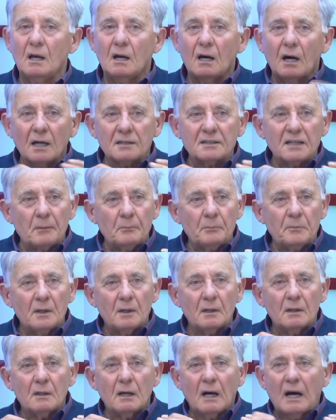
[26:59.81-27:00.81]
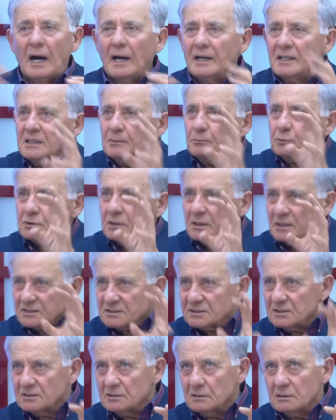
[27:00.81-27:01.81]
Adam Aynı burada
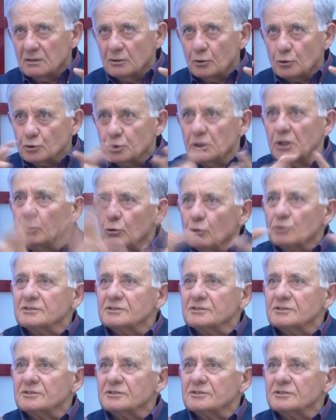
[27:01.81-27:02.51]
nasıl gösteriyorsa